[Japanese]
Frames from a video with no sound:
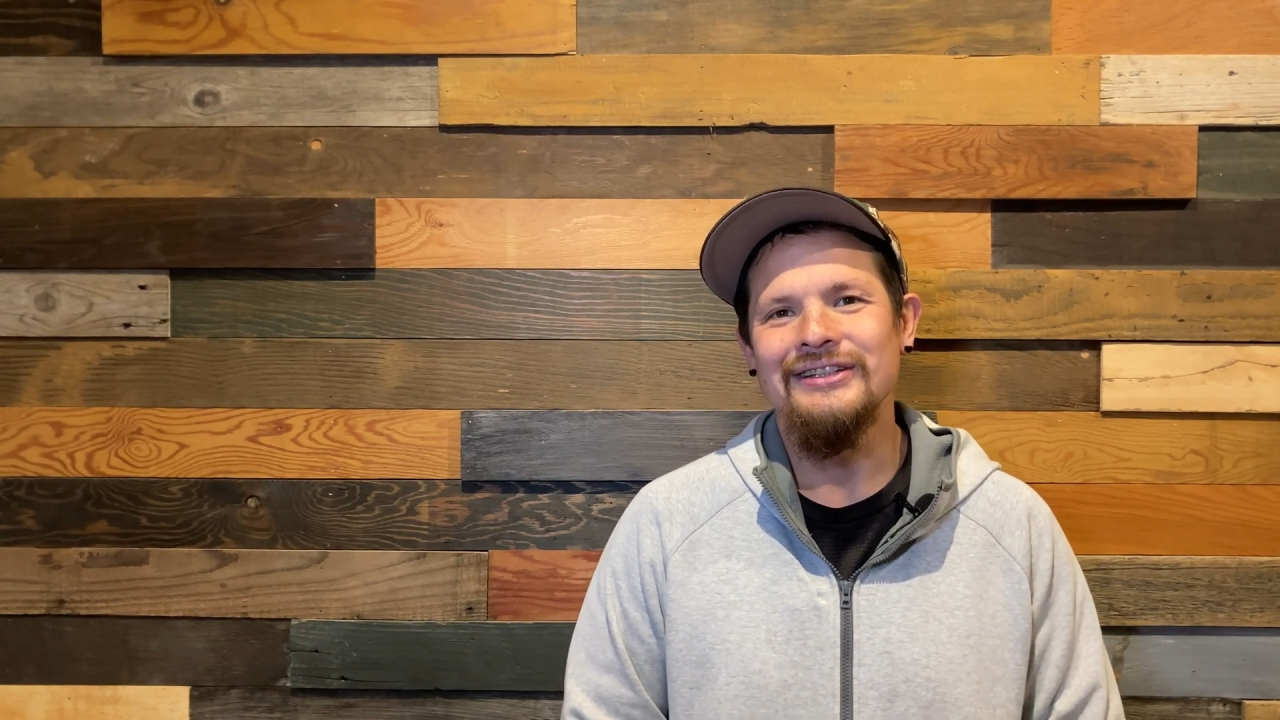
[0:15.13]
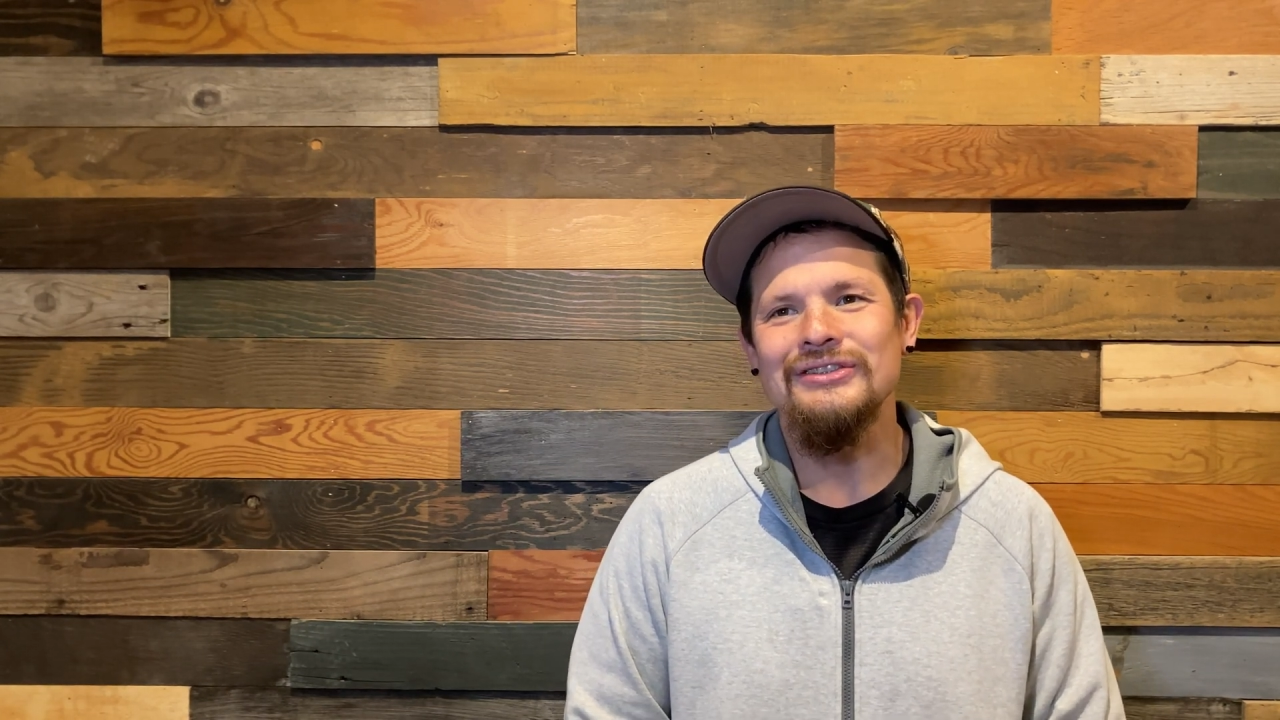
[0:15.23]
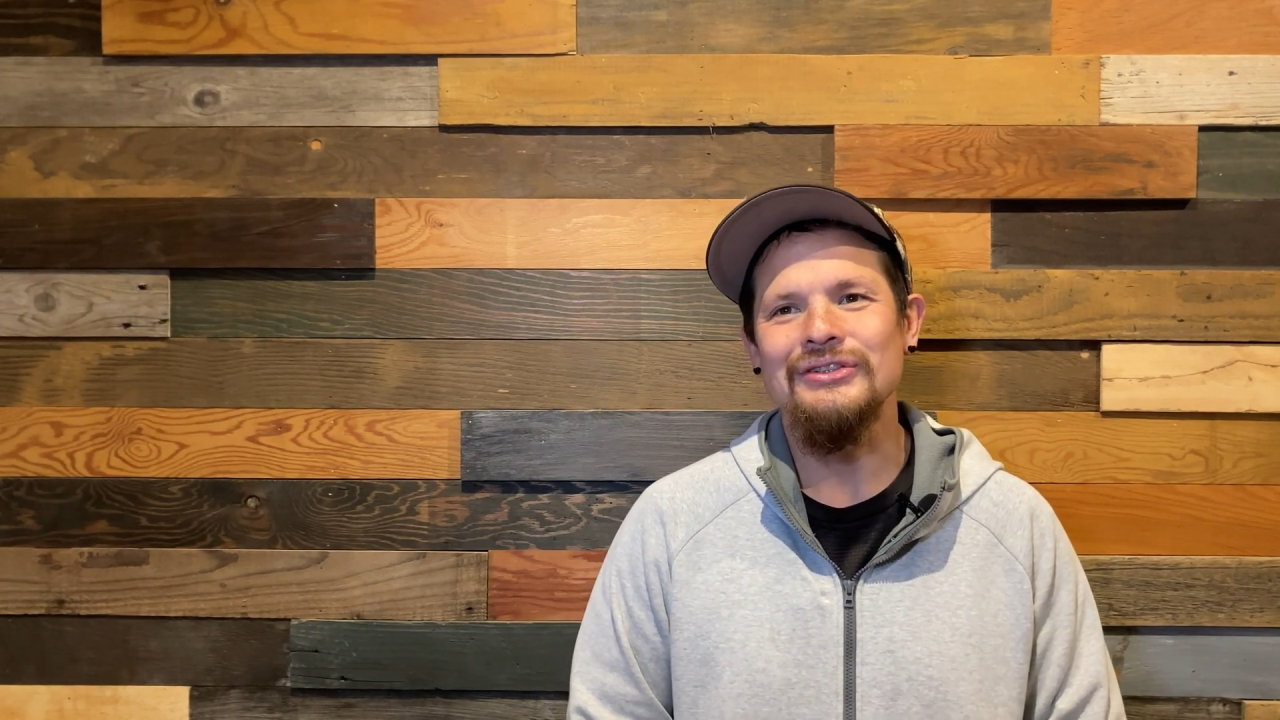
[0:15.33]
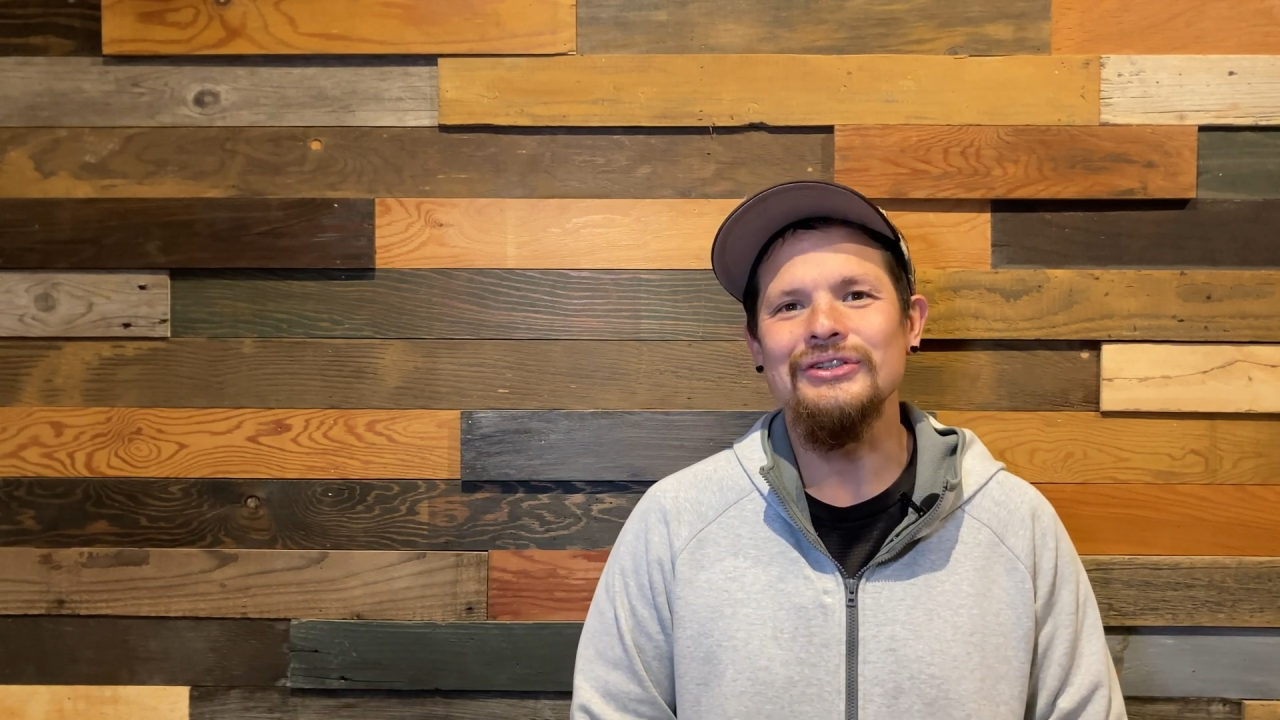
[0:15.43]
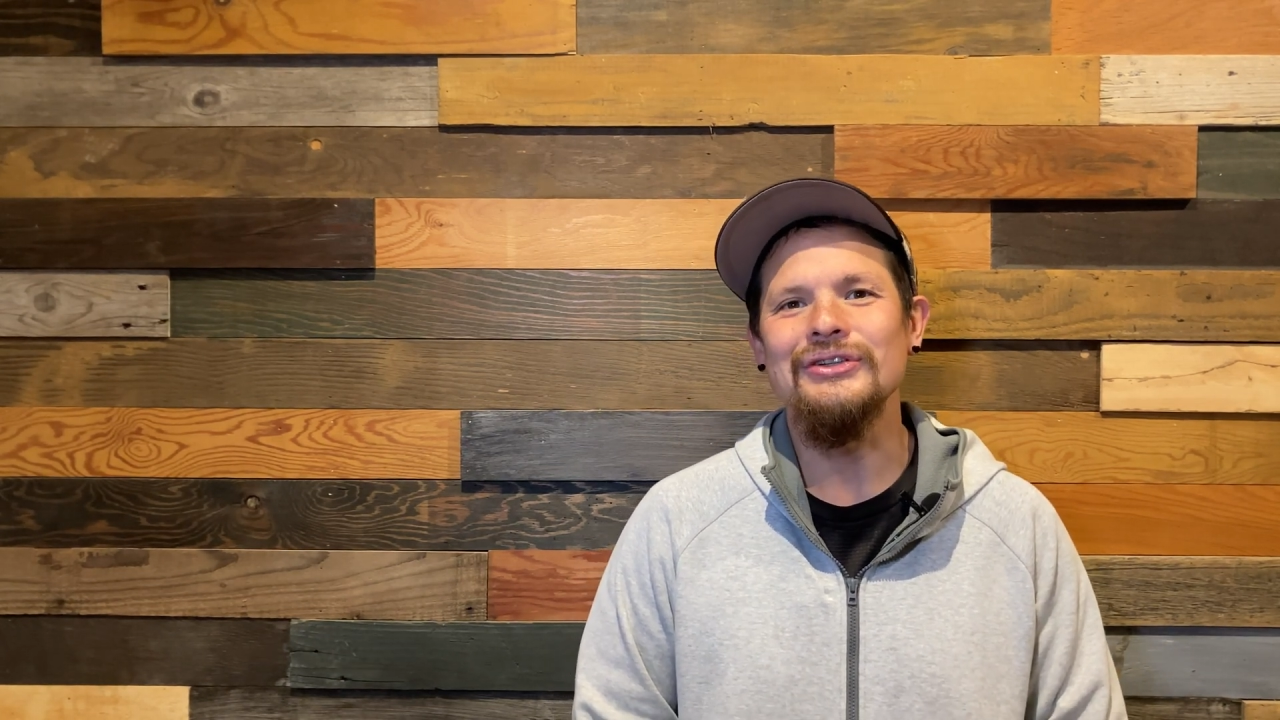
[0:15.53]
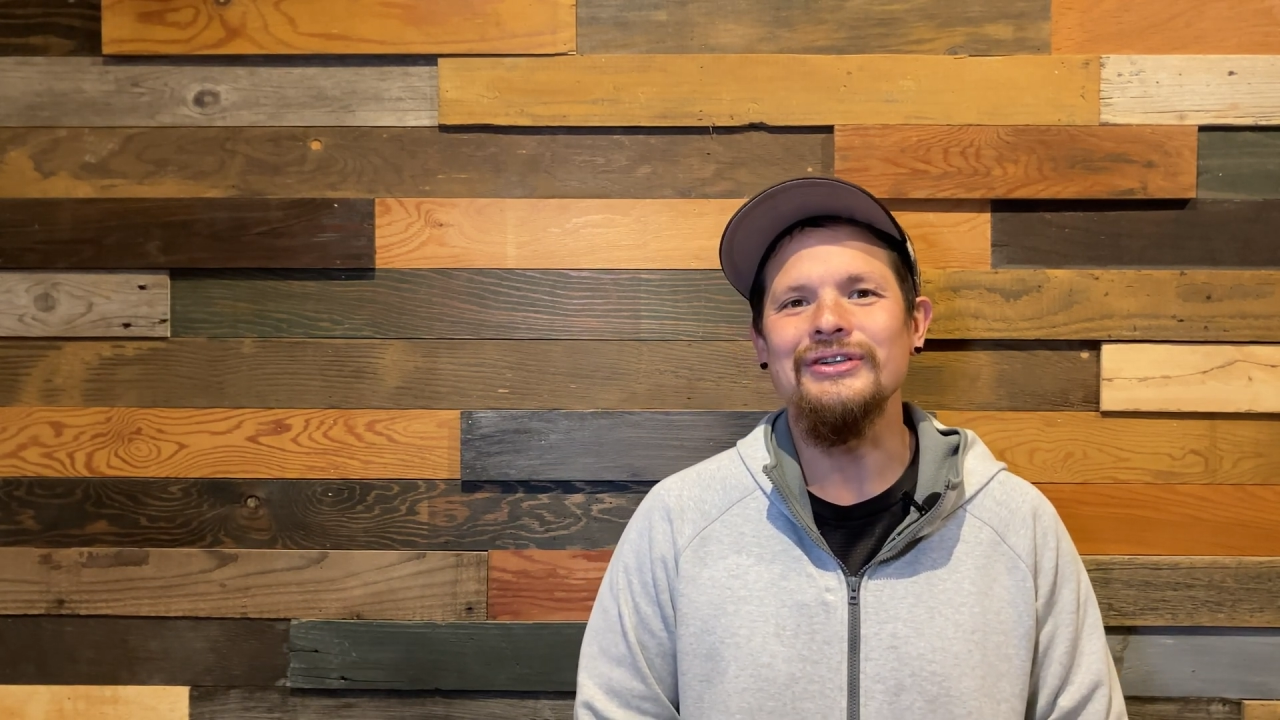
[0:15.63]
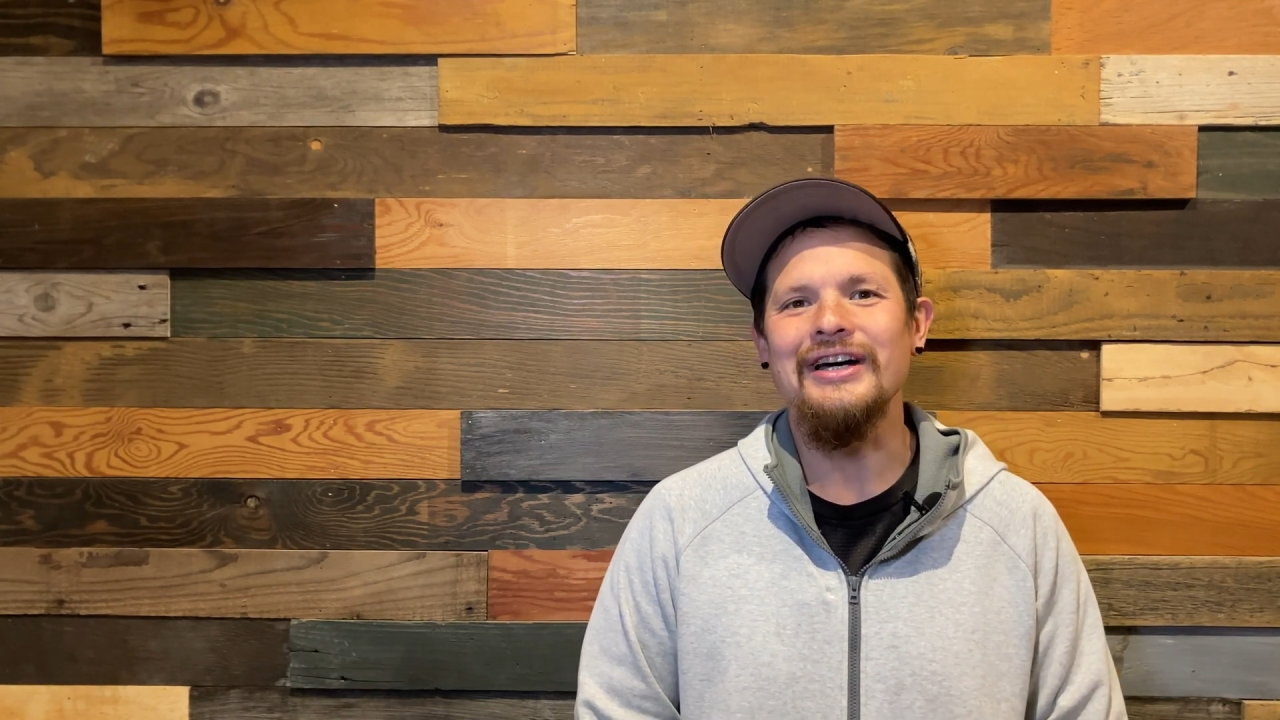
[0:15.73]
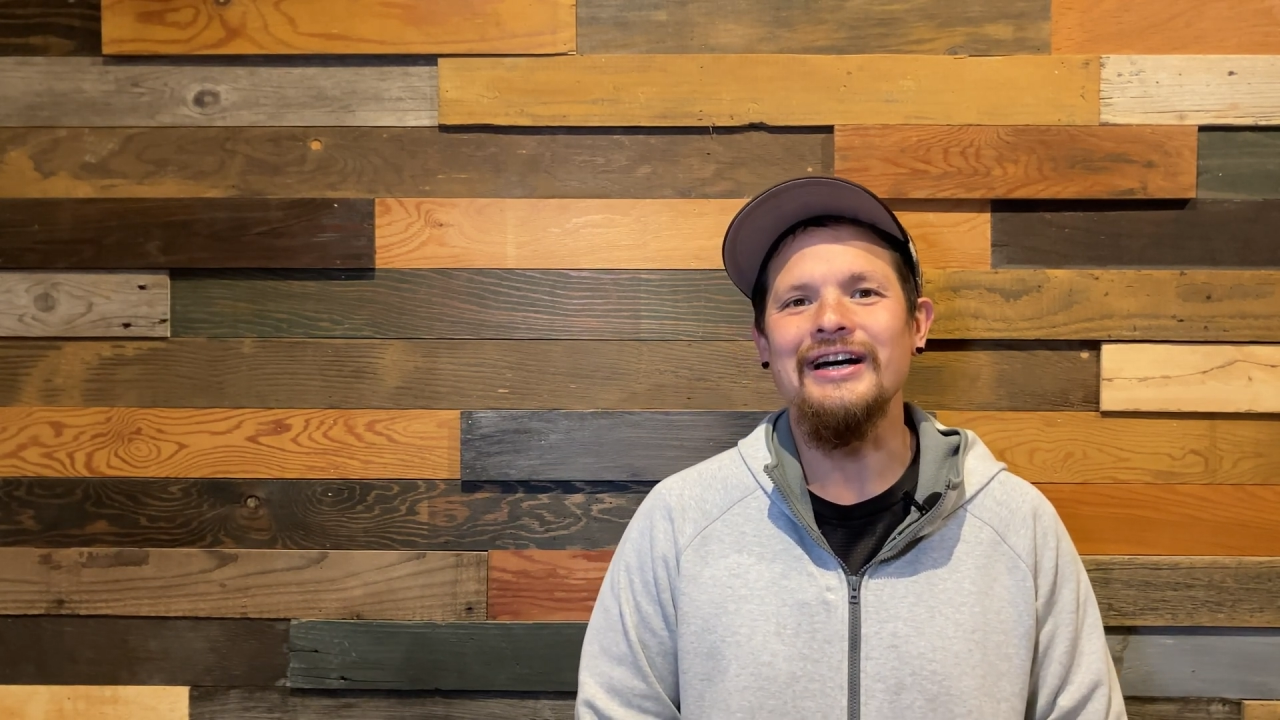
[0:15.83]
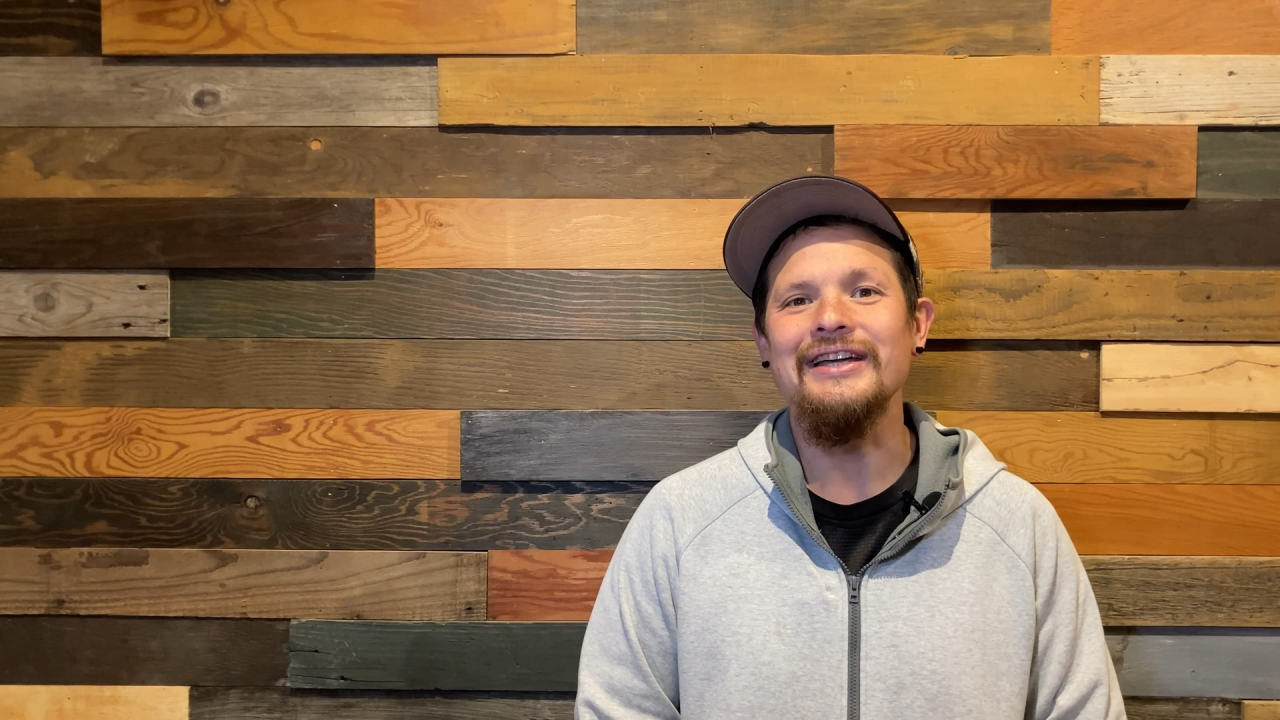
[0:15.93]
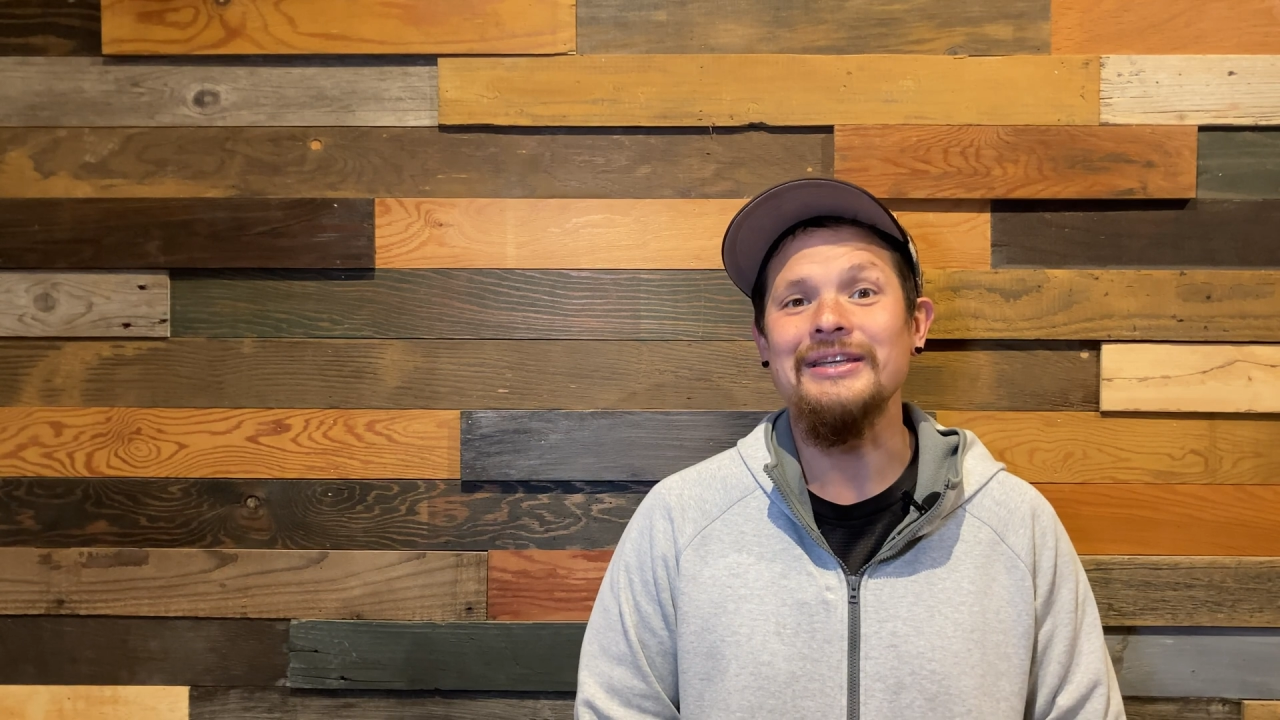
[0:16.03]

そのような